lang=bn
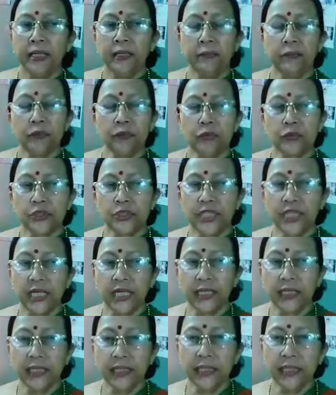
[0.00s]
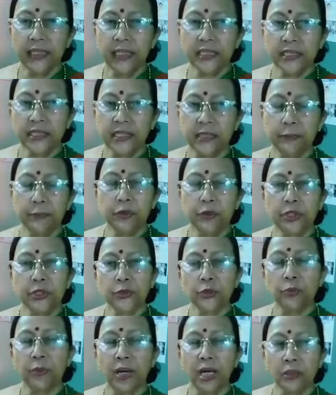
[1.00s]
এবং সেখানে গিয়ে সে
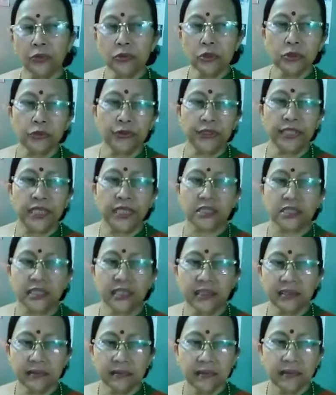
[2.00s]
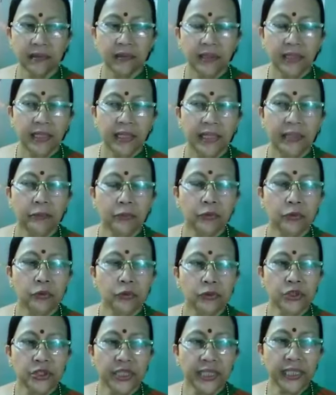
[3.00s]
প্রকৃত মানুষ হয়ে আসে এবং
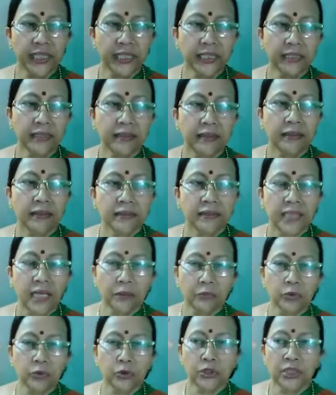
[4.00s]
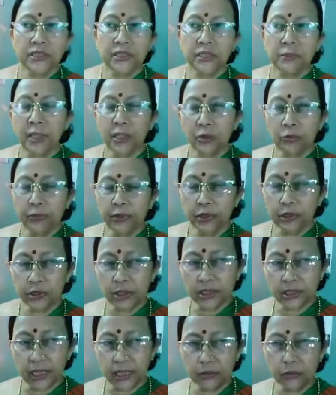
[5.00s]
সে তার মধ্যে যে
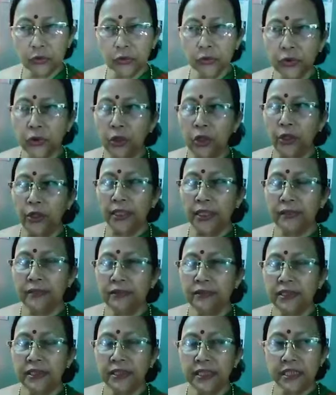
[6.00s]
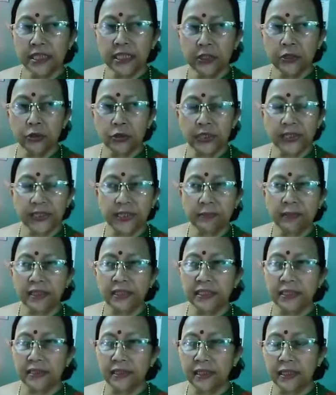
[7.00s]
মানবিকতা জাগ্রত হয় যে দেশের লোক খেতে
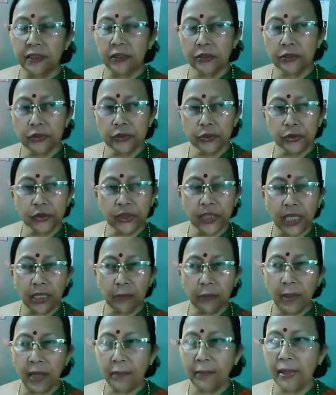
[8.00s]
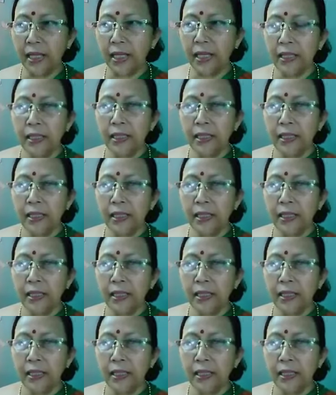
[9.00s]
পাচ্ছে না অথচ তার বাবা